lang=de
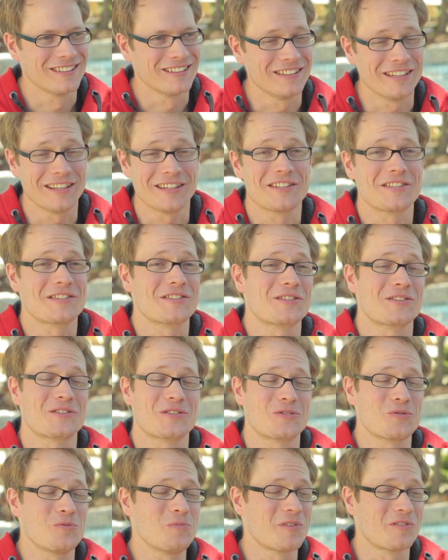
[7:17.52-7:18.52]
Ja, es ist
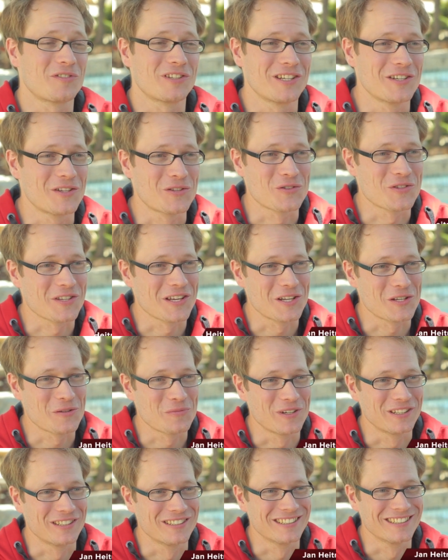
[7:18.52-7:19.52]
super, wieder hier zu sein. Ich
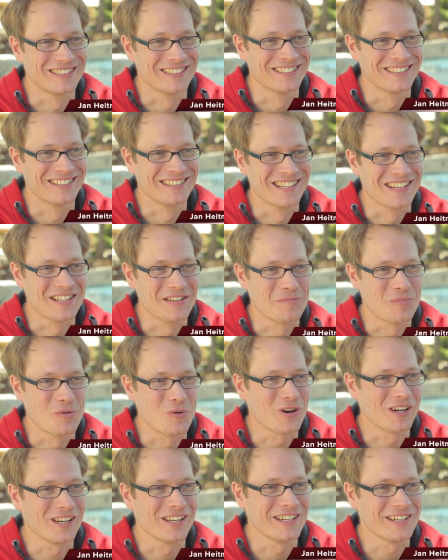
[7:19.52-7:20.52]
meine, äh,
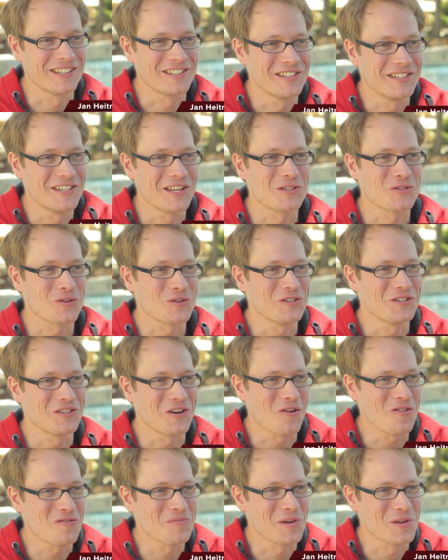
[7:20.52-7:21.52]
Poker lernen in der Sonne
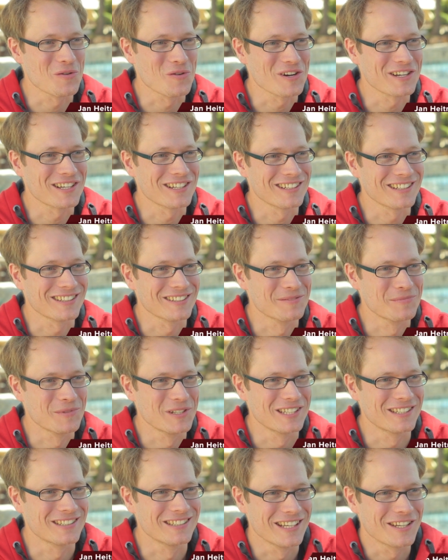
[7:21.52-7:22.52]
auf Mallorca
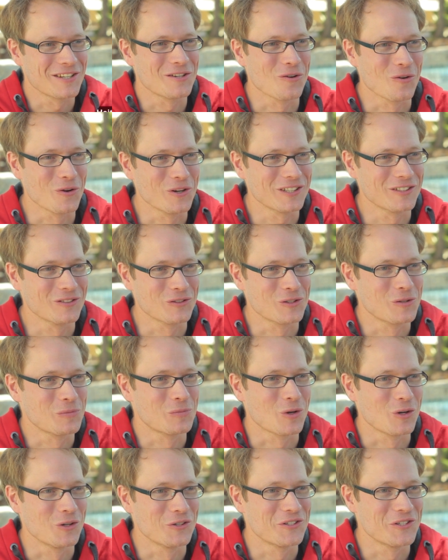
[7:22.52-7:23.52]
mit netten Leuten und einem
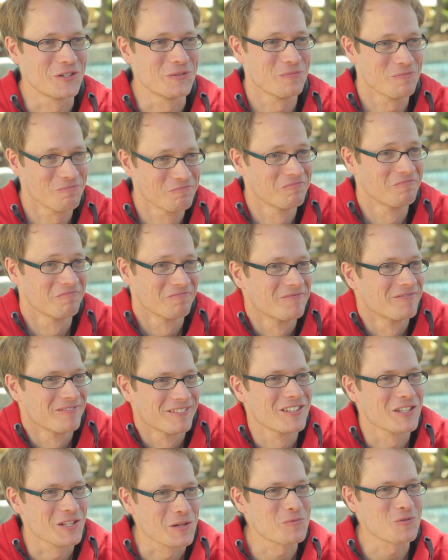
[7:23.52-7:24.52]
tollen Team.
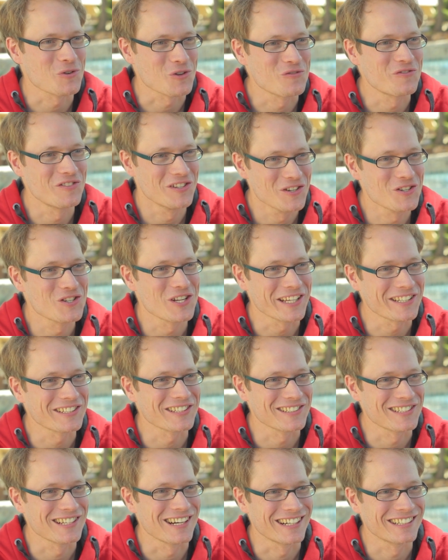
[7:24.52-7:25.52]
Es gibt schon viele
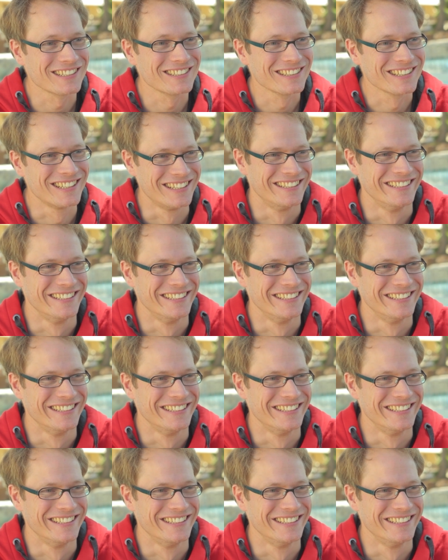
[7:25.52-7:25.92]
schlechtere Tage.